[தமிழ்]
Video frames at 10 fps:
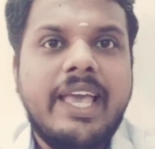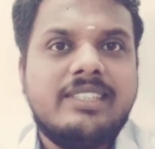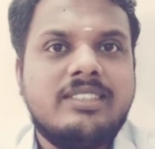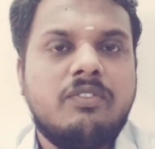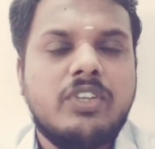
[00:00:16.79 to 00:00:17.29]

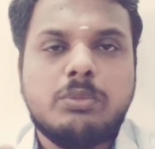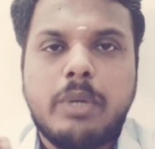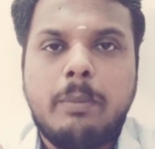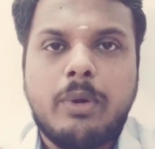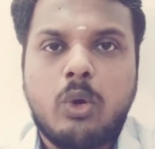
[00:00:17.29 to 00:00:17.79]
எக்ஸாம் ஃபீஸ்
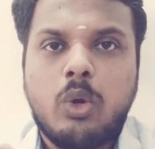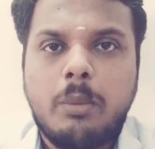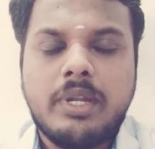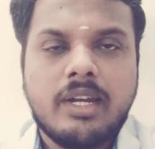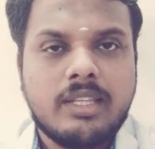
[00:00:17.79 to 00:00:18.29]
பே பண்ணணும்
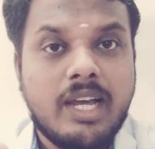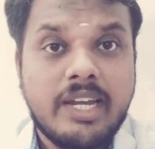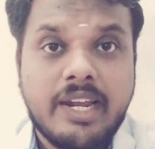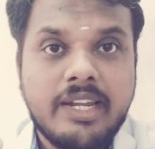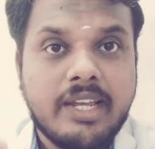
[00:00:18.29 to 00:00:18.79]
அப்படின்றத
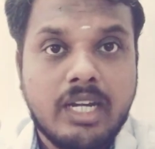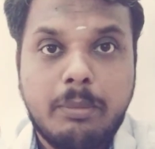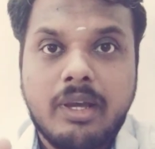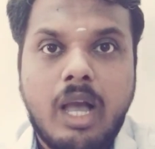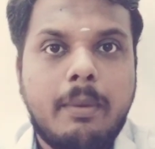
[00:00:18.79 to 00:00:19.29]
அடிக்கடி
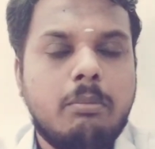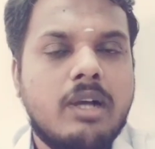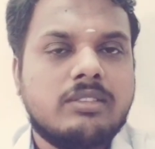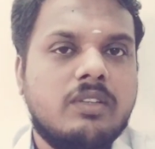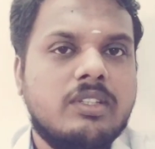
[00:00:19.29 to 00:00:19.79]
கண்டிப்பா கமெண்ட்
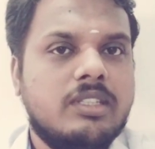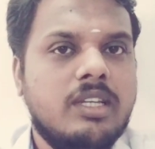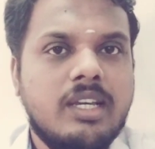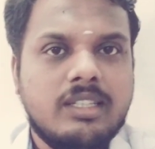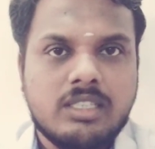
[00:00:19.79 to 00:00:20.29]
பாக்ஸ்ல வந்து
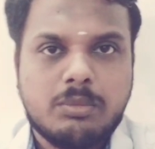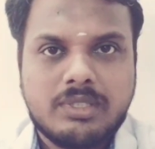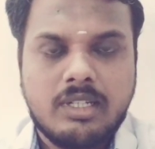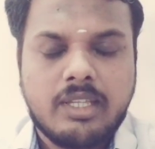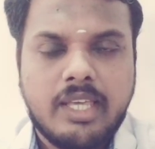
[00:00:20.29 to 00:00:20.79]
இந்த
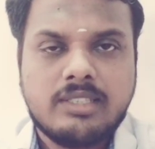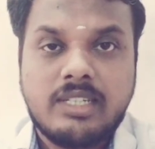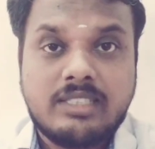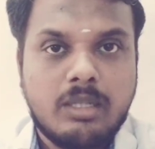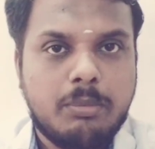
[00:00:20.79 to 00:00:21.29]
ஸ்பெஷல் கேஸ்
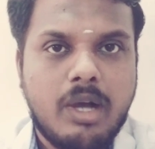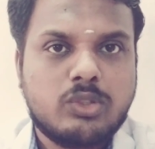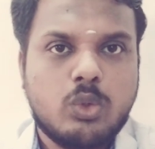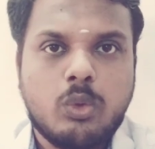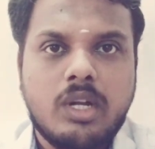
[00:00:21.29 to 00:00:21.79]
ரீசன்ட்
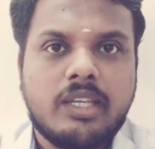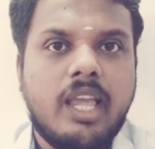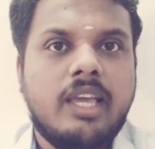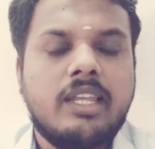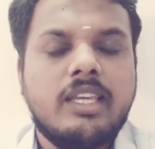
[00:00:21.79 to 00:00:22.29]
பாஸ் அவுட்லாம்
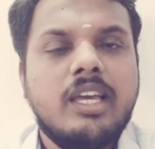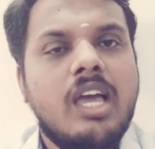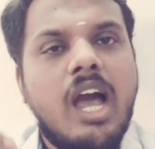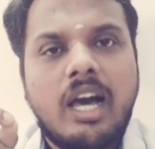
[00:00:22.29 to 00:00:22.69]
கேட்குறீங்க